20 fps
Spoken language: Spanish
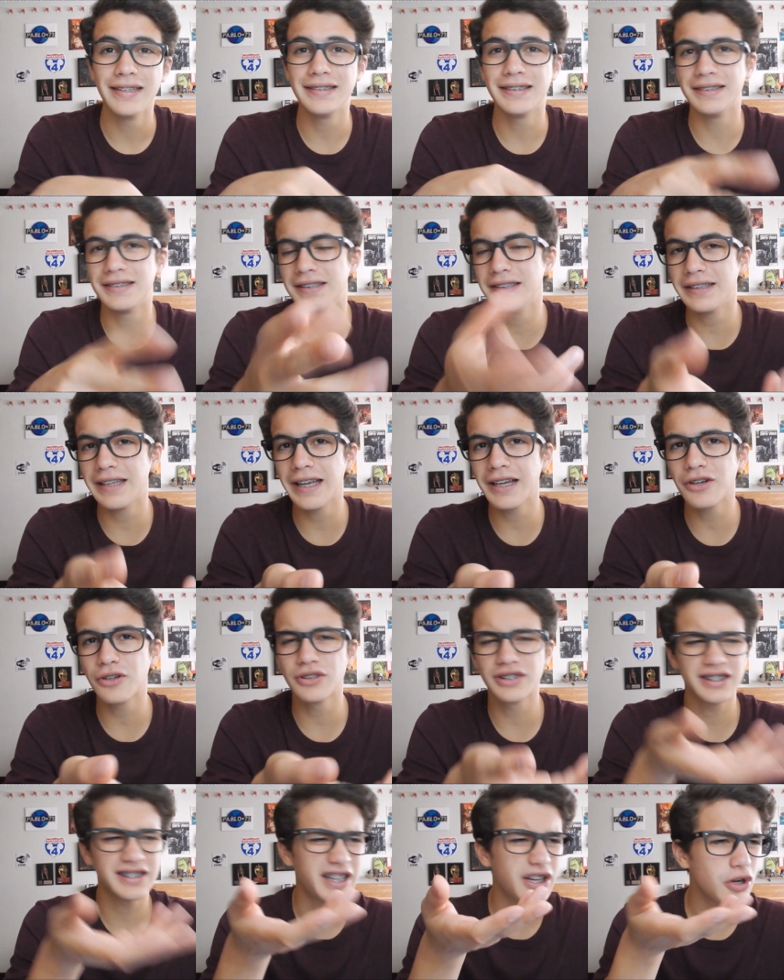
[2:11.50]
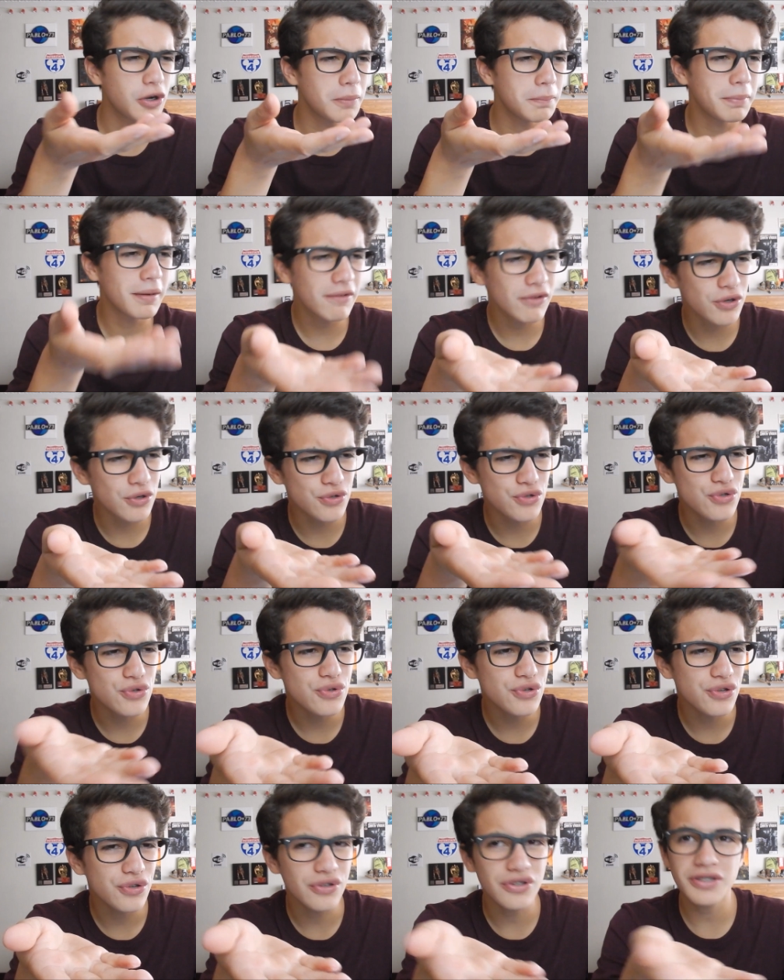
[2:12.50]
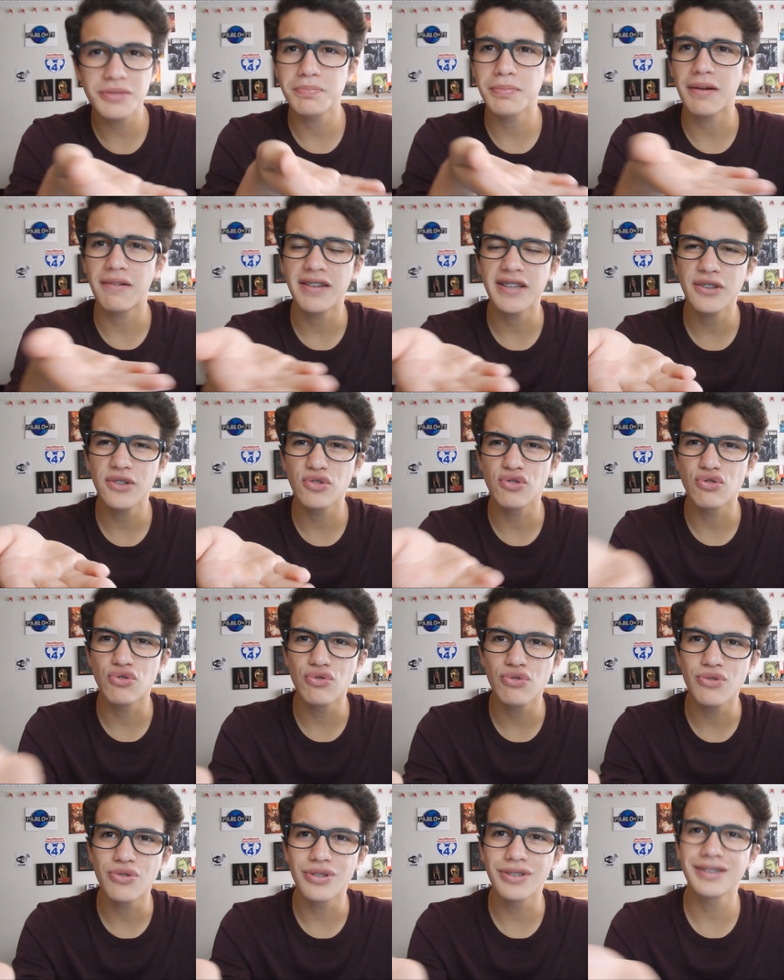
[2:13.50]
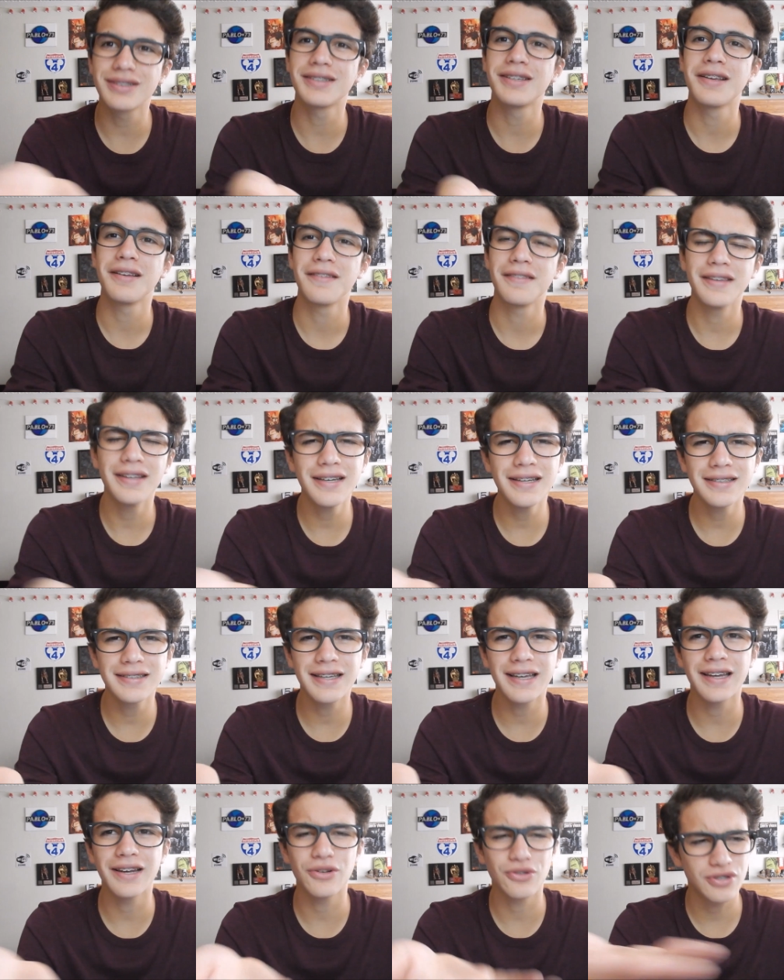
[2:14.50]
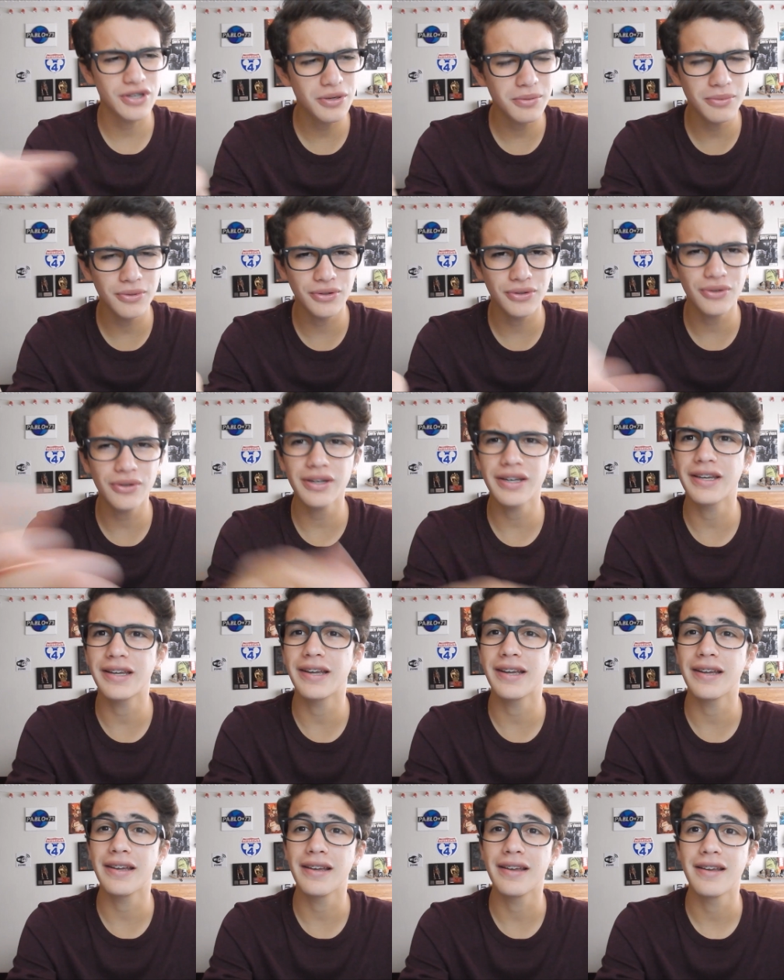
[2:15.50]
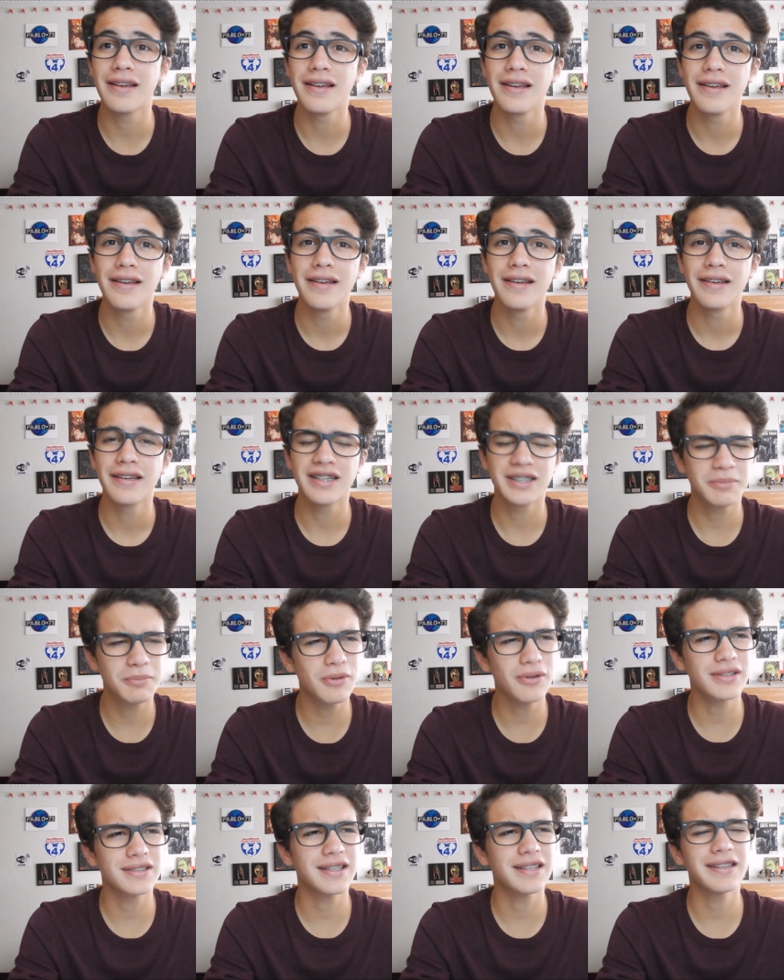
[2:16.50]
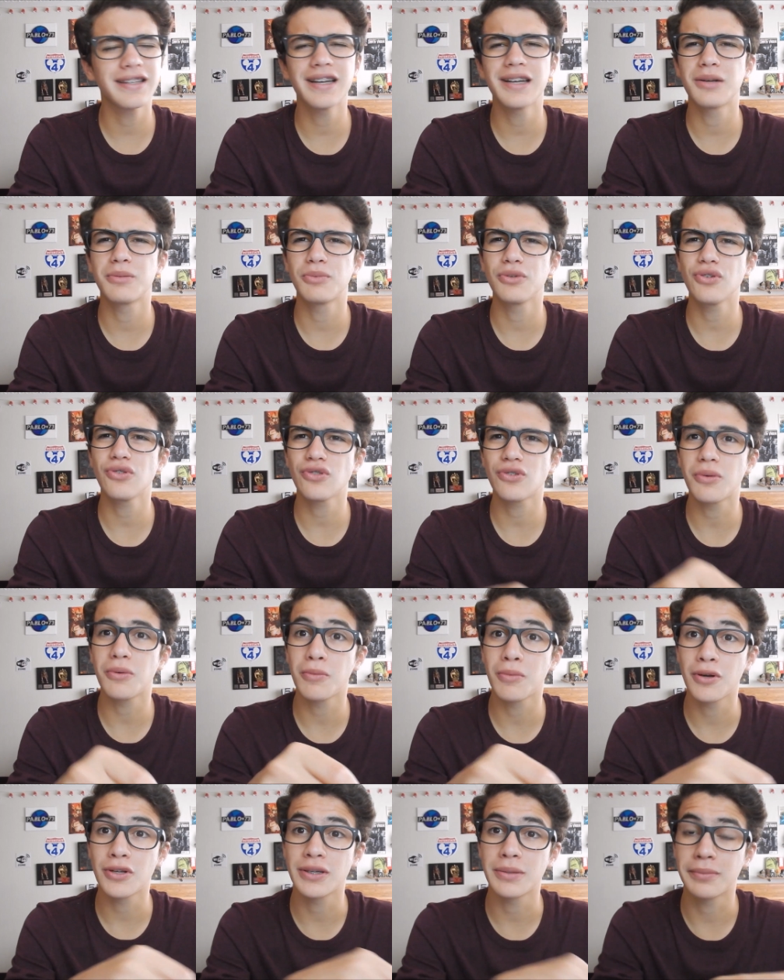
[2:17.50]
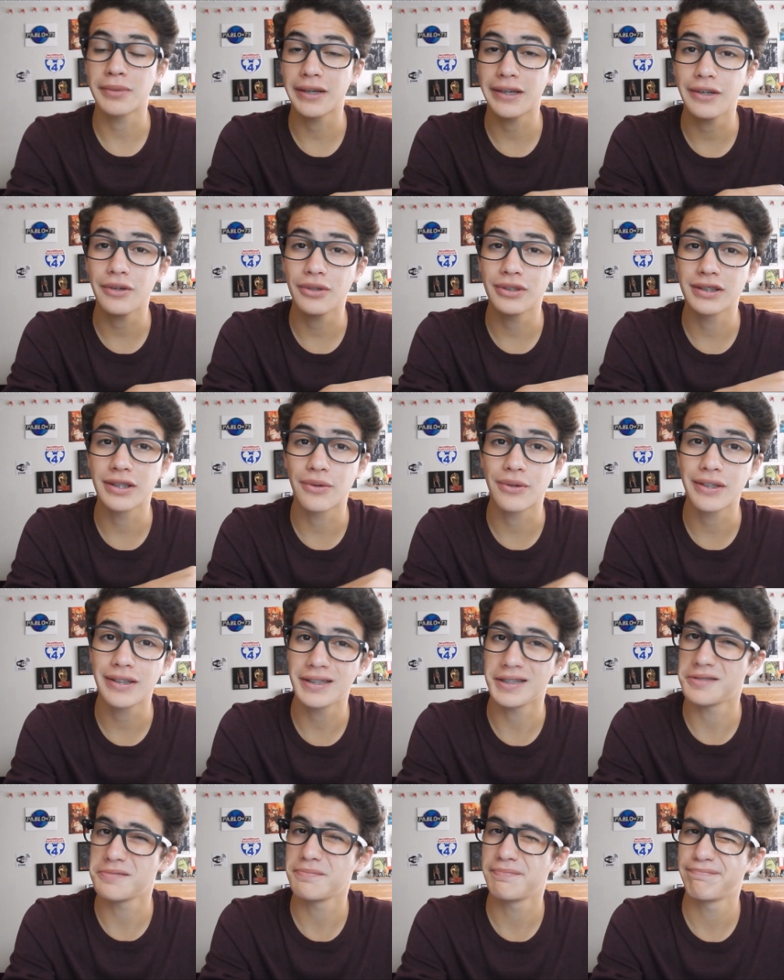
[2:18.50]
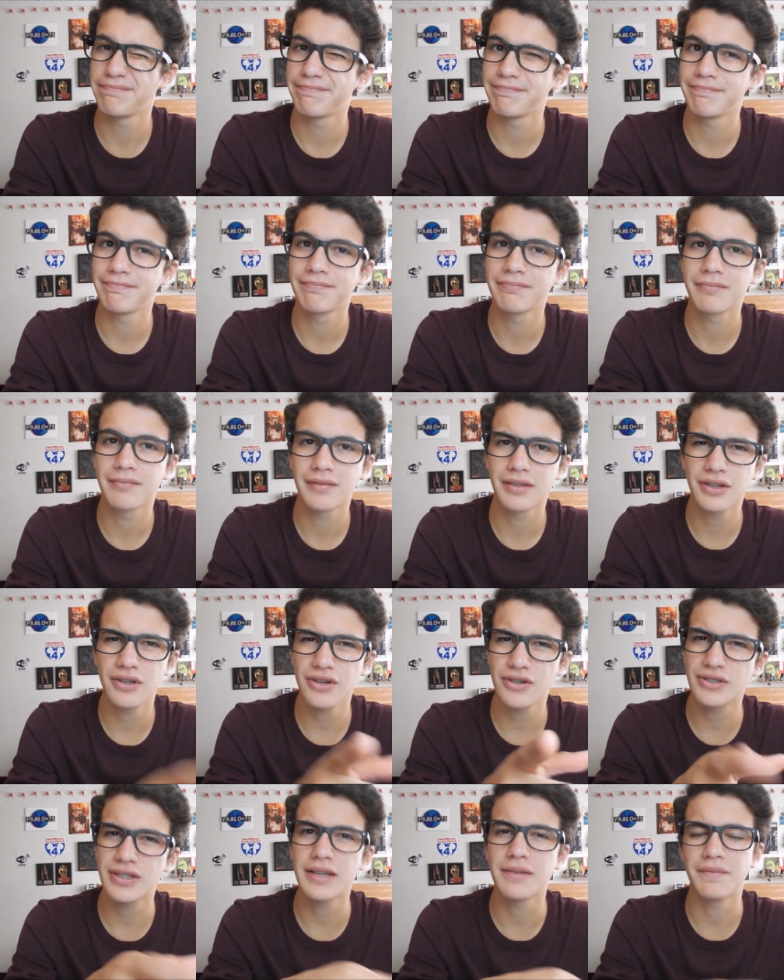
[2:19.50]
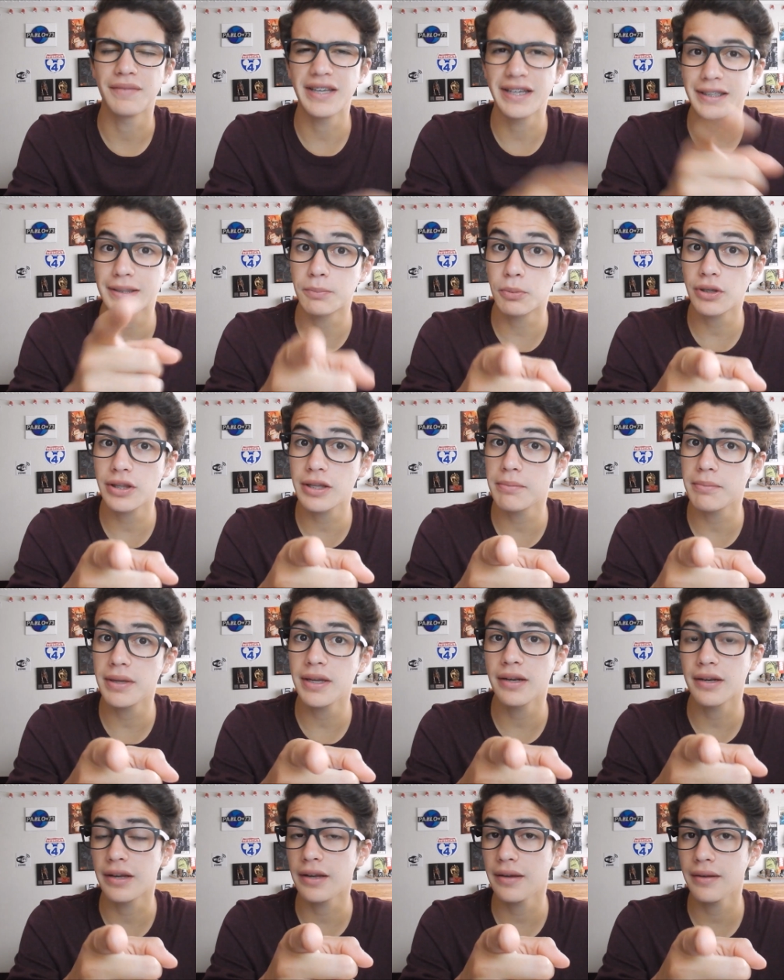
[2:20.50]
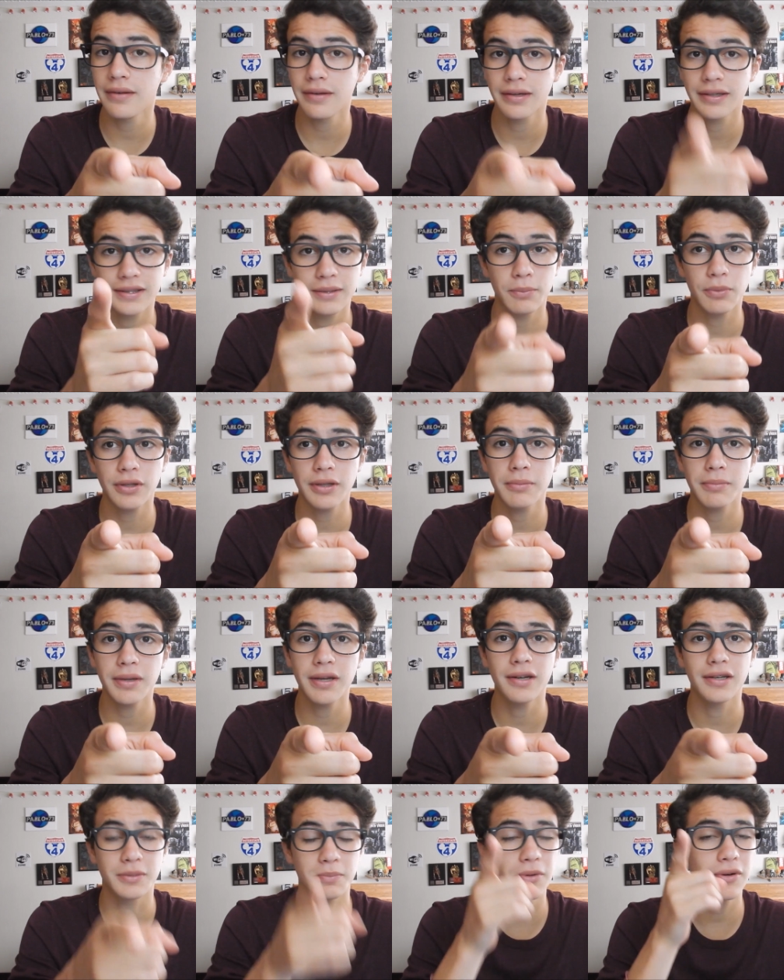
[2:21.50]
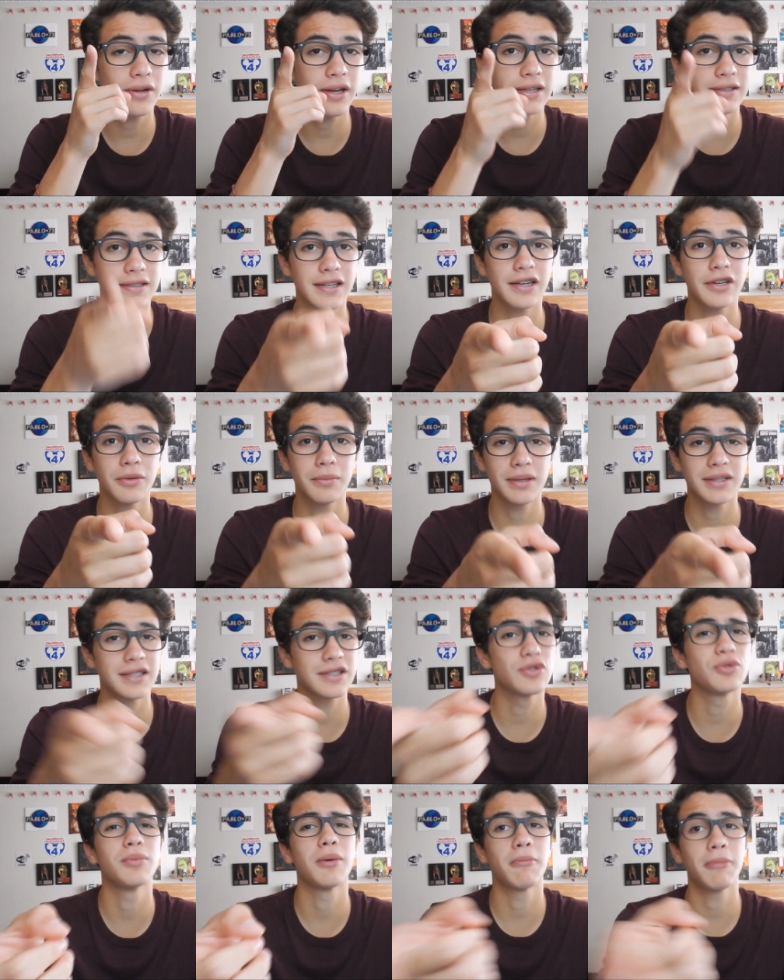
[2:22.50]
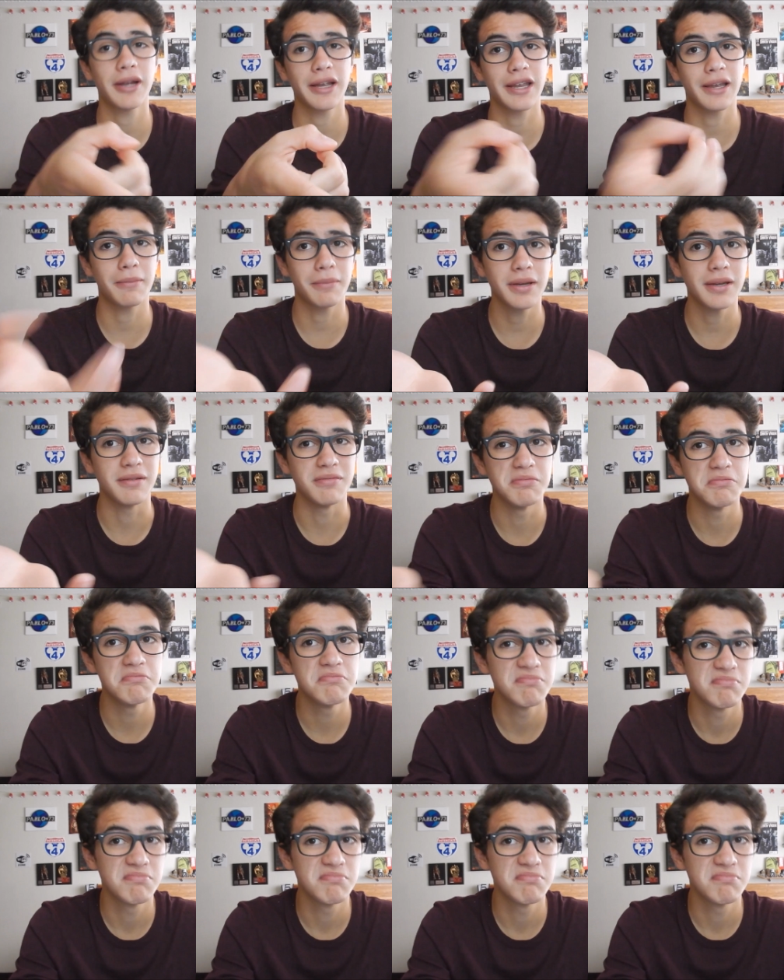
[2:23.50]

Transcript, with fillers: Y si sí tengo, si tengo Pablo Juniors, Pablitos Juniors, diles que los quiero un montón y que, que espero que sean tan hermosos como me los imagino desde ahorita. Yo lo sé. Y que se porten bien, ¿eh? Que se porten bien. Espero que hayan salido más a su mamá que a mí.